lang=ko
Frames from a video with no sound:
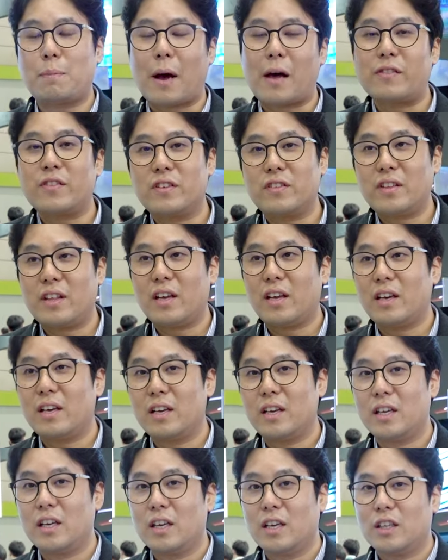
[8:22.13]
봤는데
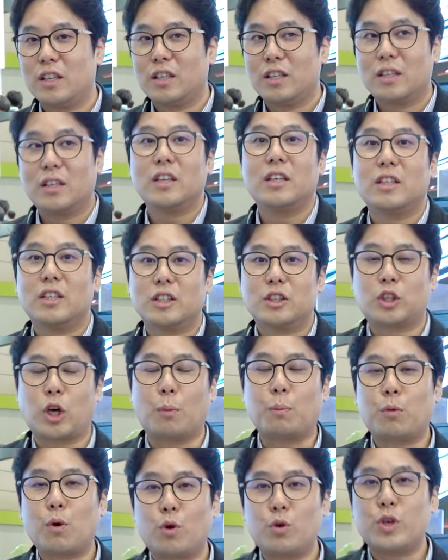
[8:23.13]

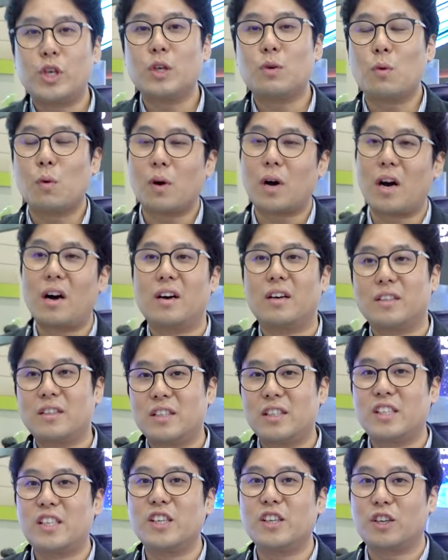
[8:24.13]
접고 휘고가
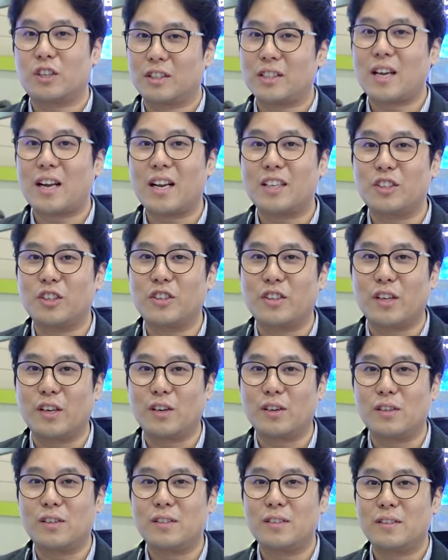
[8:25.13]
드디어
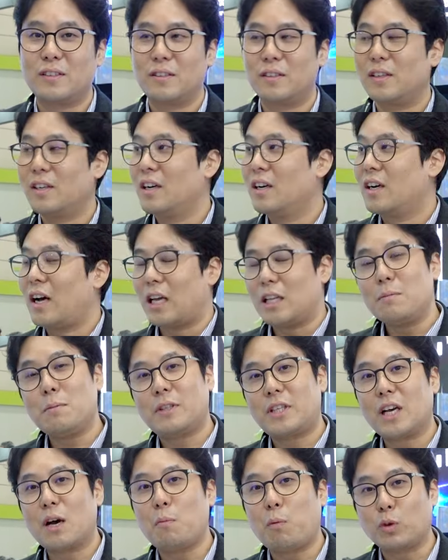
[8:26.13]
사라졌네요.
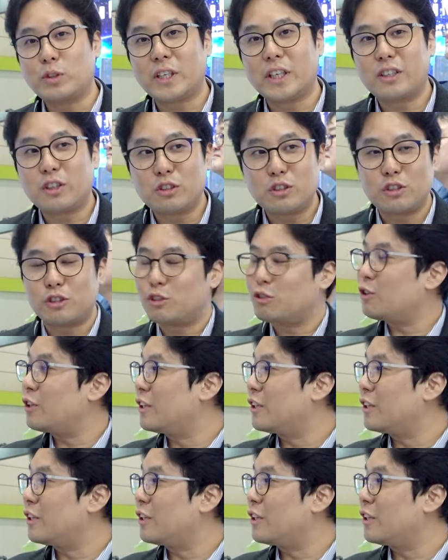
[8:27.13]
아니면 제가 못 찾았을 수도